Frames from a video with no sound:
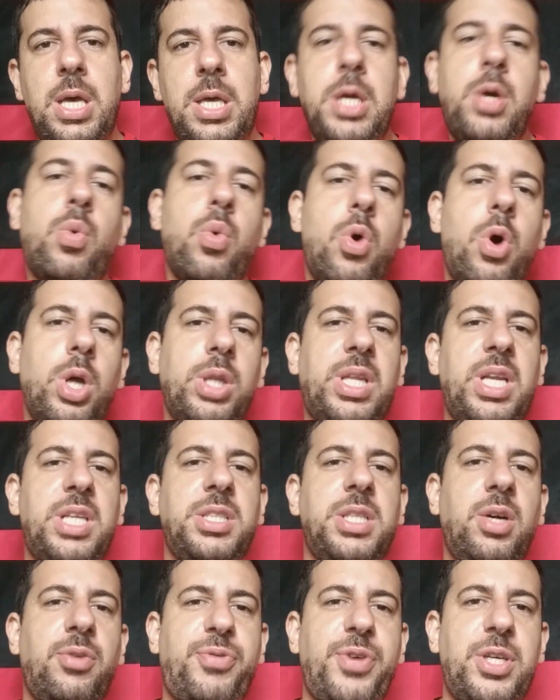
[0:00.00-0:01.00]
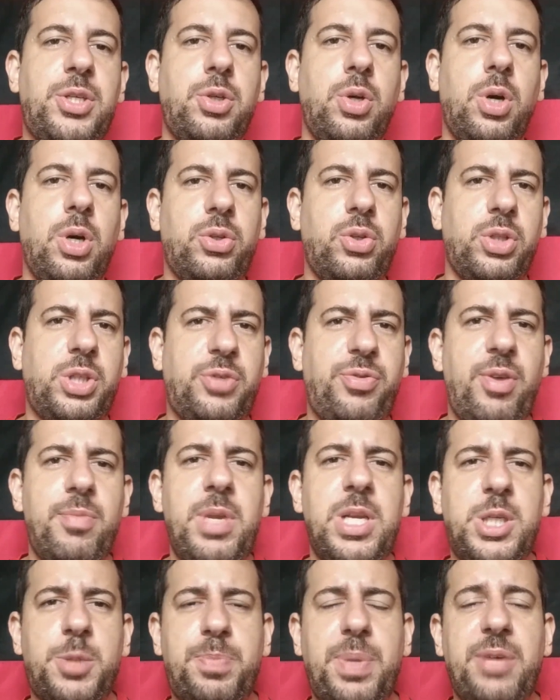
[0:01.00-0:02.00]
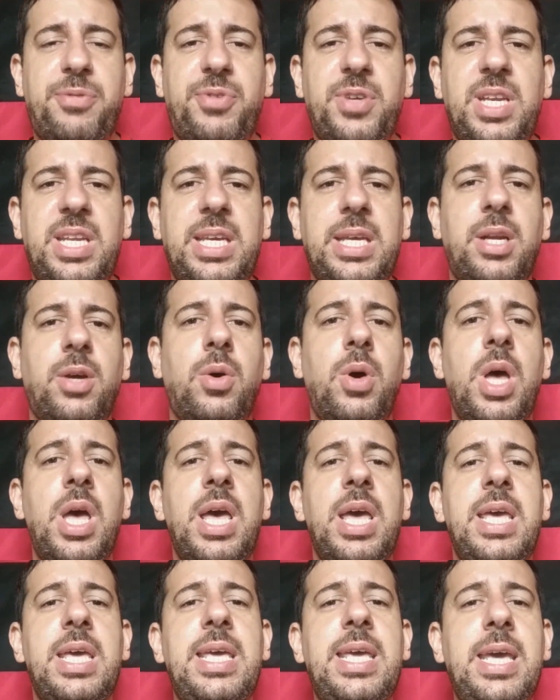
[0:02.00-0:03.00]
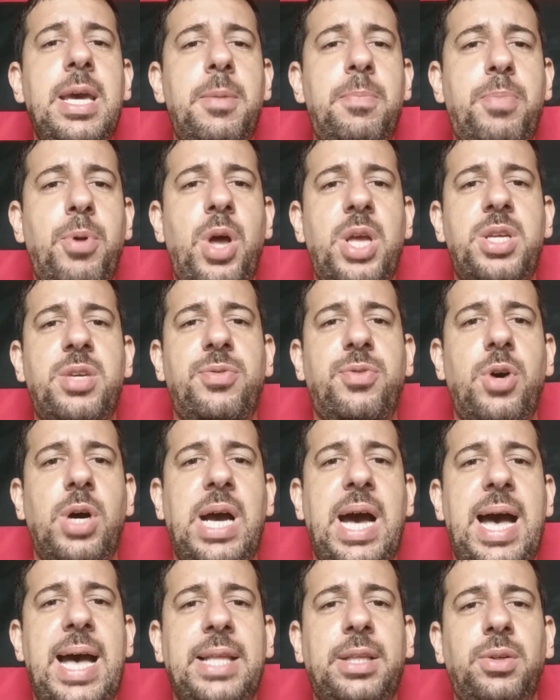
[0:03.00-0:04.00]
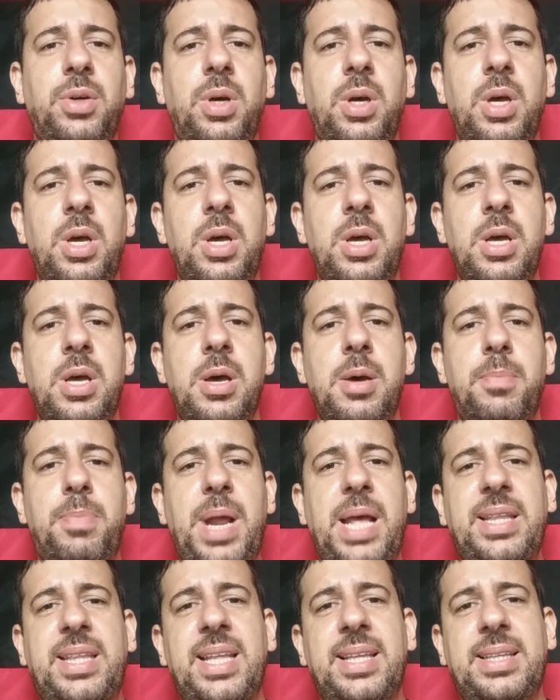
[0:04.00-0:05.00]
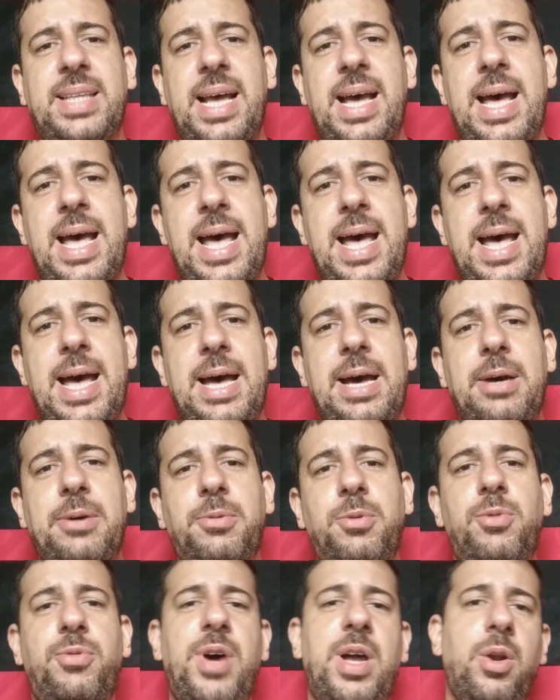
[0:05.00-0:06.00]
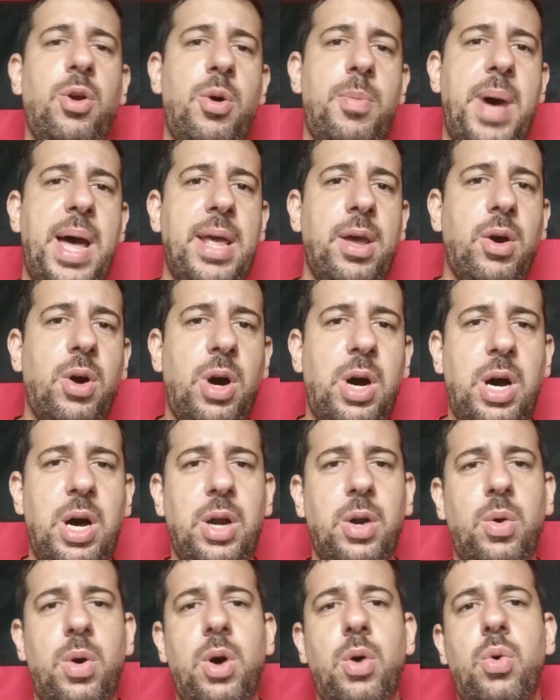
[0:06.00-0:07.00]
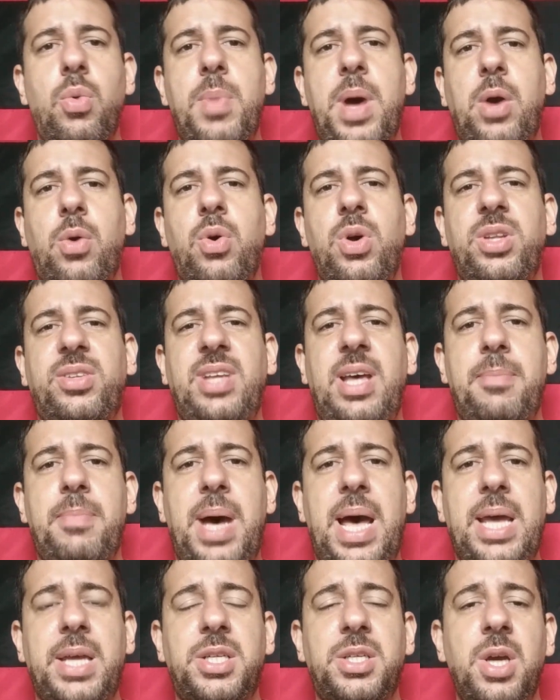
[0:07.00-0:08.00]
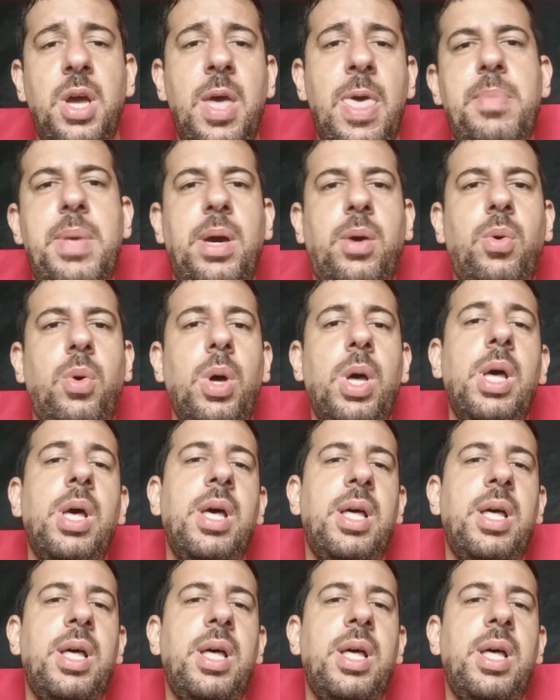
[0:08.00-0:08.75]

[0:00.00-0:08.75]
e com outras não fechou. As outras famílias preferiram ir para o advogado para tentar um valor maior ou alguma coisa a mais. O Flamengo